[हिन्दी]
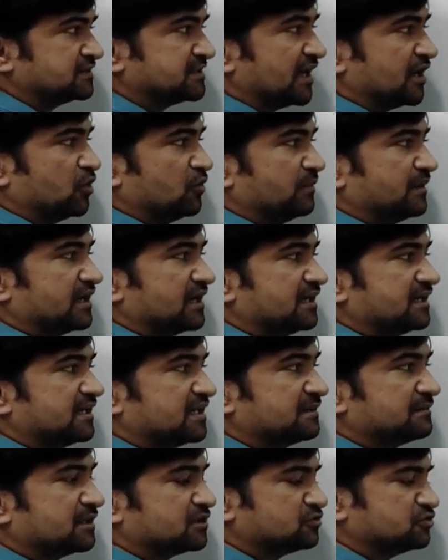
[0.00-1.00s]
साइन ओमेगा डी
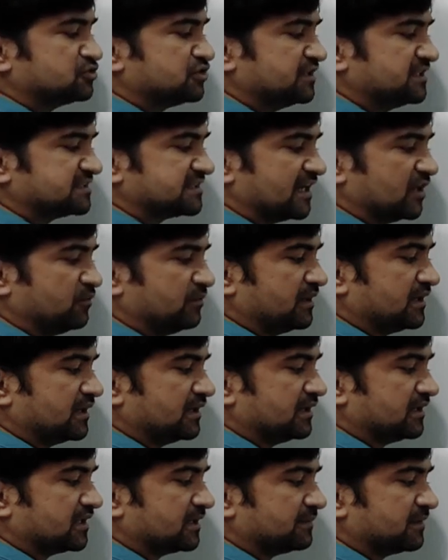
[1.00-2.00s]
के बाद कुछ नहीं है साइन
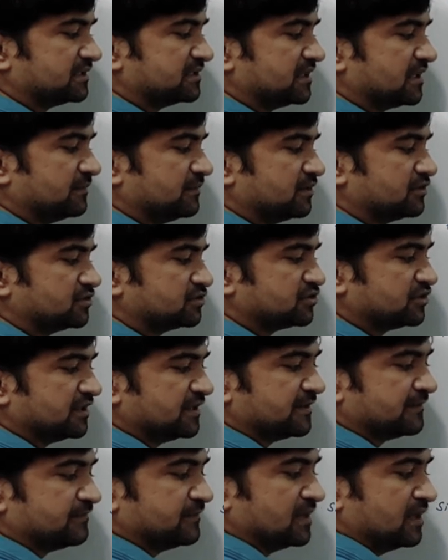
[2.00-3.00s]
ओमेगा डी के बाद यहाँ भी कुछ
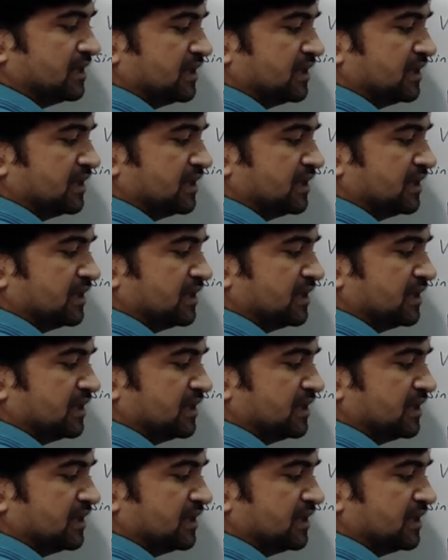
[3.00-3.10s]
नहीं है